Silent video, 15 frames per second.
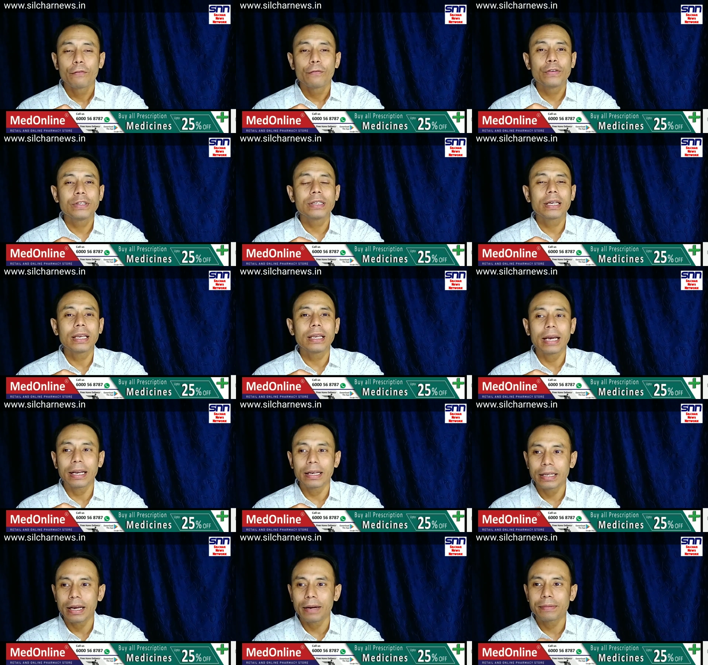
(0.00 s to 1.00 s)
ফিজিক্যালি
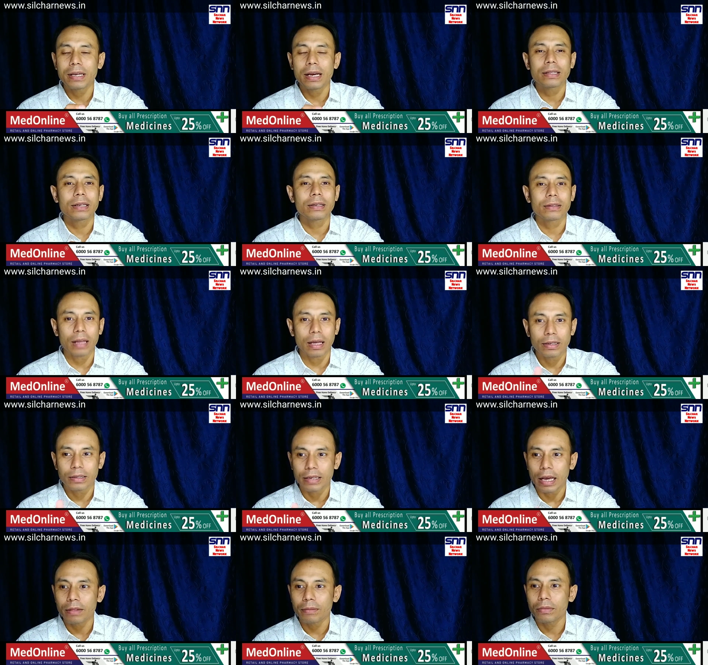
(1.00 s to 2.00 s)
হ্যান্ডিক্যাপ যাদের তাদের
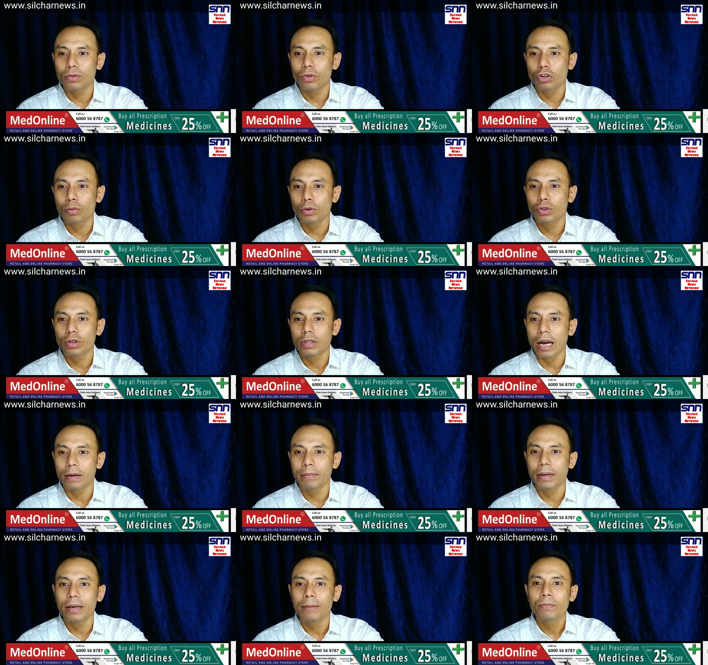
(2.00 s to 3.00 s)
টেন দশ বছর
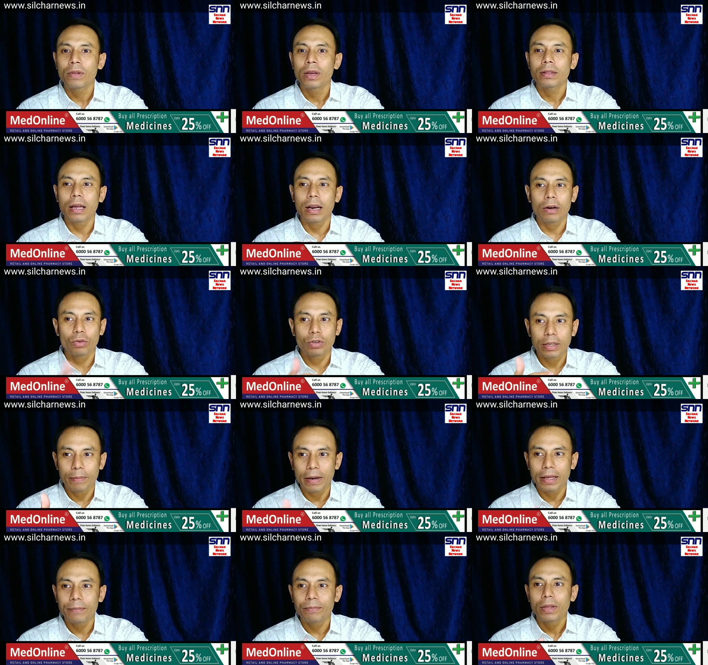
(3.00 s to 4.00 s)
থাকবে তারা করতে
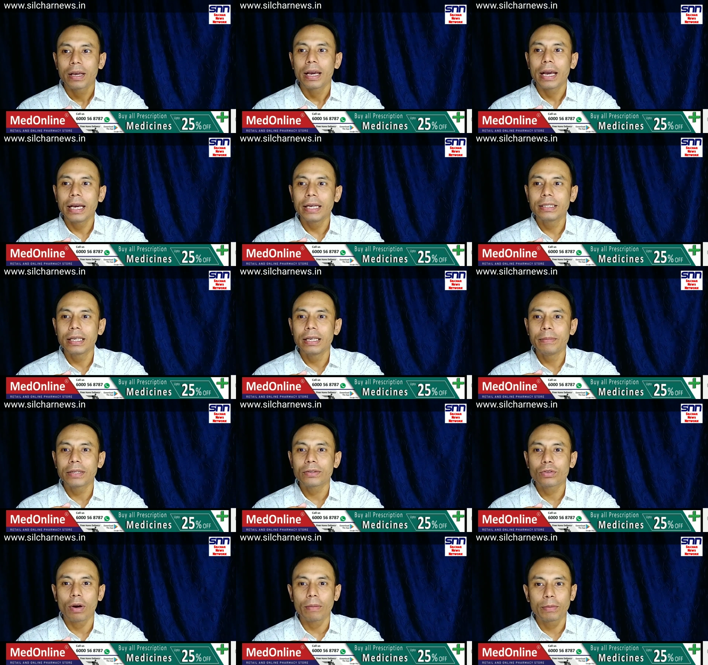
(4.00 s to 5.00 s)
পারে এইজ লিমিট
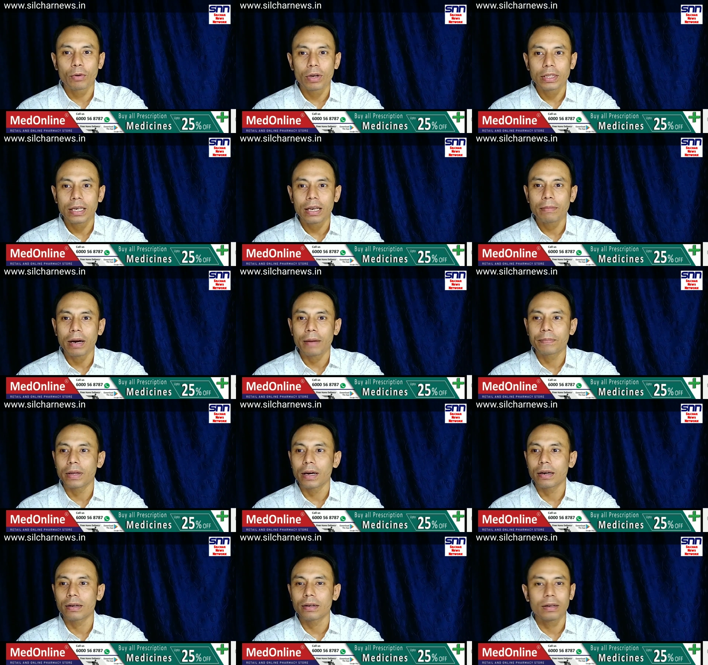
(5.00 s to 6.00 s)
তো আমি বলে দিলাম
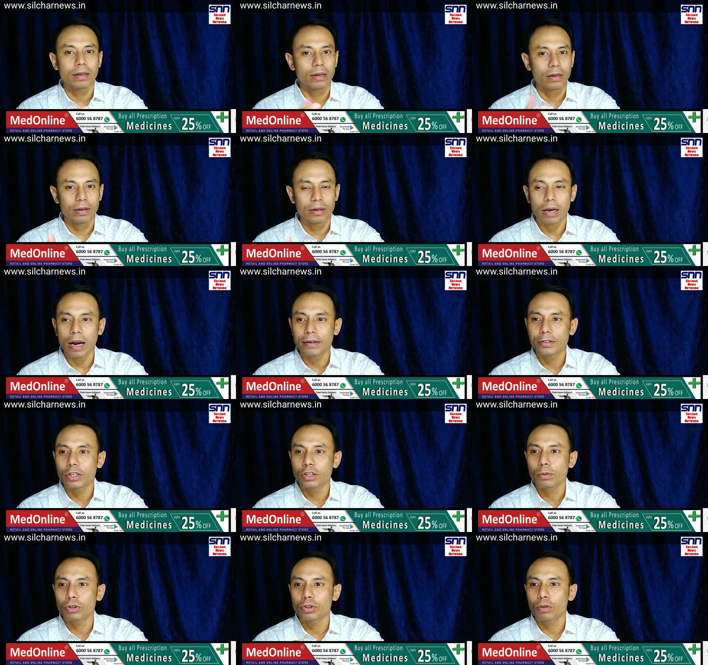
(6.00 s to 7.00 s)
আপনার
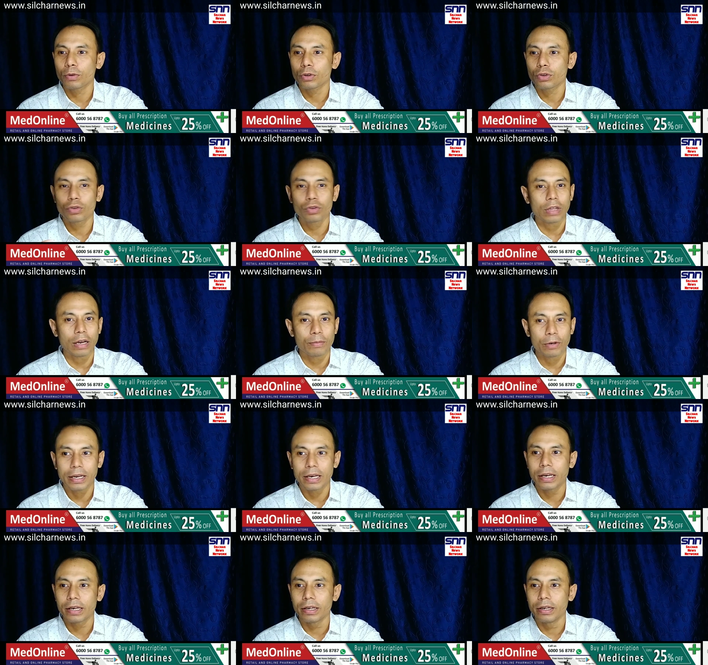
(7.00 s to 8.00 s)
আটত্রিশ বছর পর্যন্ত তারপরে
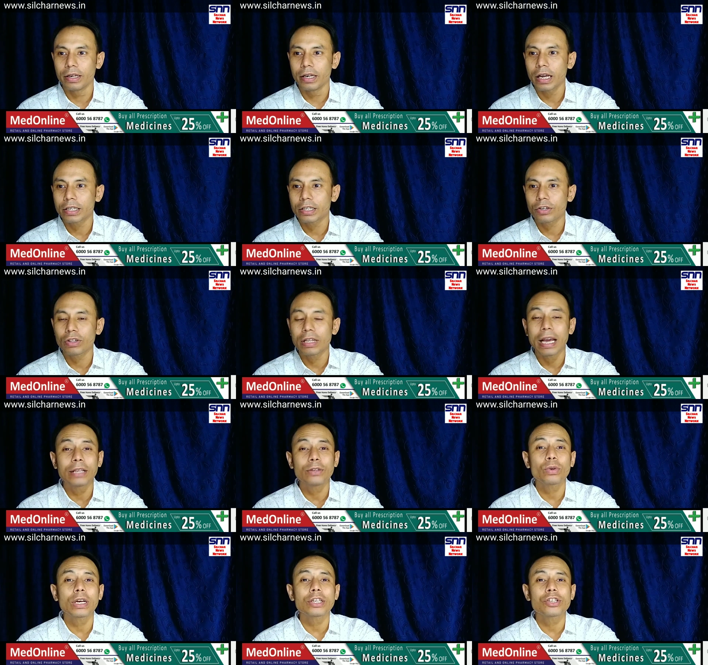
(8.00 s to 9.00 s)
রিল্যাক্সেশন
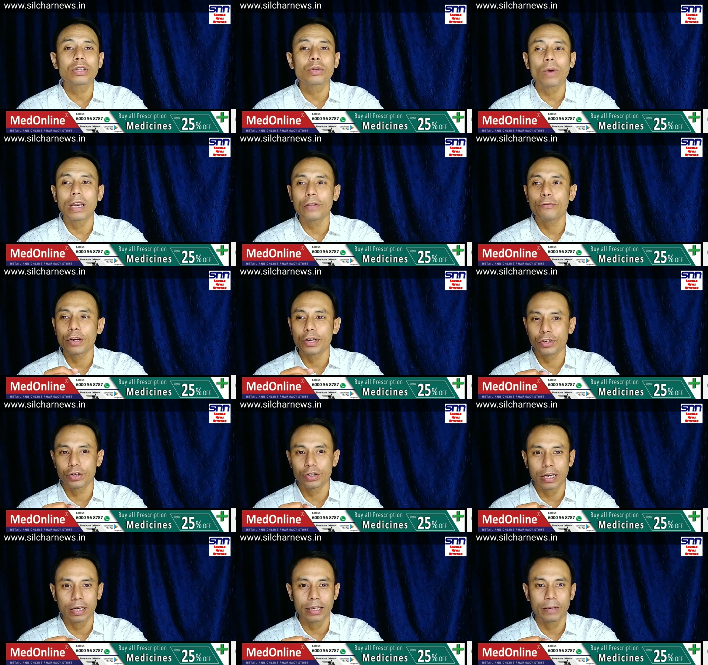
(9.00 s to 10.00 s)
এডুকেশন
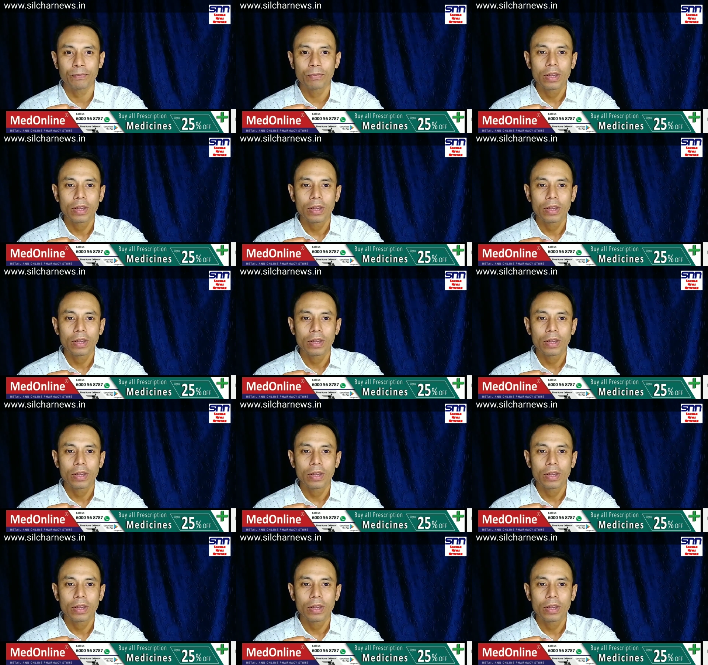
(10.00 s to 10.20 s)
কোয়ালিফিকেশনটা কি